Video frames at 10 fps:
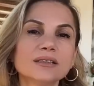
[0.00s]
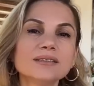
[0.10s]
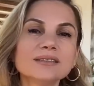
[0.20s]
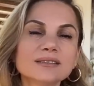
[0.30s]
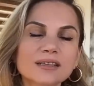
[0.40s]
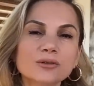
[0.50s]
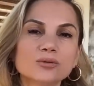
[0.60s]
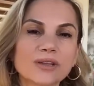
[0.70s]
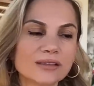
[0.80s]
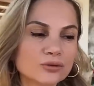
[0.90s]
Hindistan'a
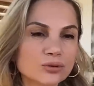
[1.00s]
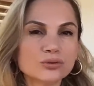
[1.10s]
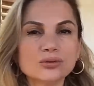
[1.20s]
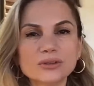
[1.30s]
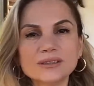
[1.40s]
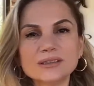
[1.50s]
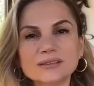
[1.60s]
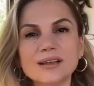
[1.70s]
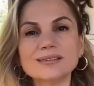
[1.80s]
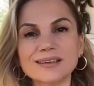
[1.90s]
yüklendi. Çünkü
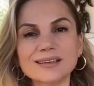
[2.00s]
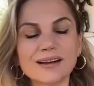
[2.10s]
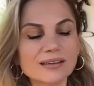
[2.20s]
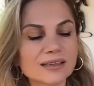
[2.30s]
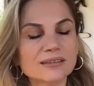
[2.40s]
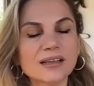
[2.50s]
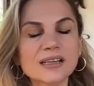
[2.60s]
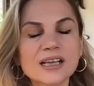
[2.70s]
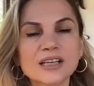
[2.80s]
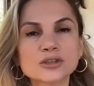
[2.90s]
Hindistan da hakikaten
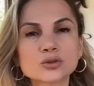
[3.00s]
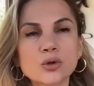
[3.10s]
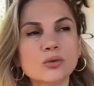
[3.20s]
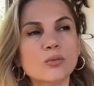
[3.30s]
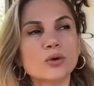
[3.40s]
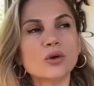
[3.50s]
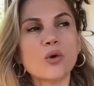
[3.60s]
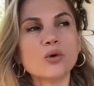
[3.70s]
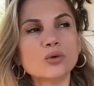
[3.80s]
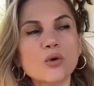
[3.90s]
son böyle
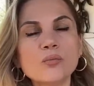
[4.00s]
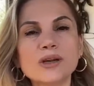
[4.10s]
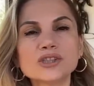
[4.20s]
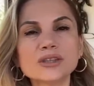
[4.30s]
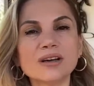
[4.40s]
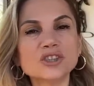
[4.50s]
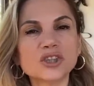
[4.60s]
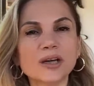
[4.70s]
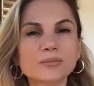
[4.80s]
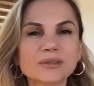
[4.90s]
10-15 yıl
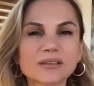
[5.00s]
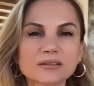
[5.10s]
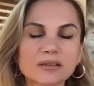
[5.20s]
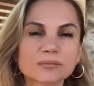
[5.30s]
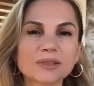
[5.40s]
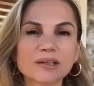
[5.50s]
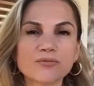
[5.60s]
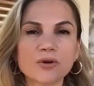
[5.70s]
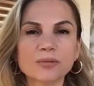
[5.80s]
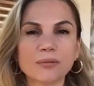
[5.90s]
acayip tarımda
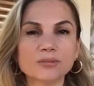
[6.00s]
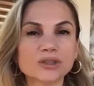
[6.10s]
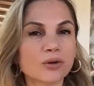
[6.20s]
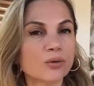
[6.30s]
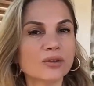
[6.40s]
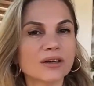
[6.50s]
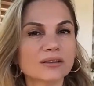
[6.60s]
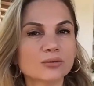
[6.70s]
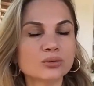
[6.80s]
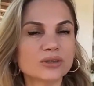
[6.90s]
reform yapmışlar.
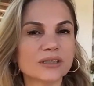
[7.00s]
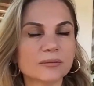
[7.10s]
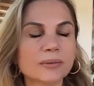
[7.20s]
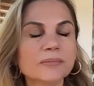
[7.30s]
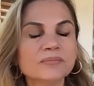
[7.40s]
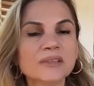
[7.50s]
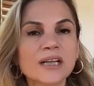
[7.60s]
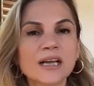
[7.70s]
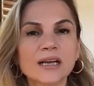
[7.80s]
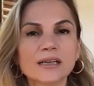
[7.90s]
Onlar da Rusya gibi
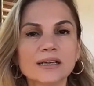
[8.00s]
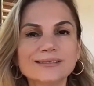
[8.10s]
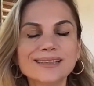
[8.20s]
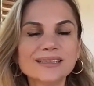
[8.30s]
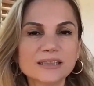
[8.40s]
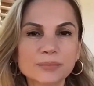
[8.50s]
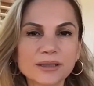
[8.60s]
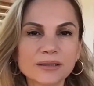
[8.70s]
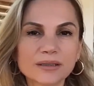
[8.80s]
e, deli gibi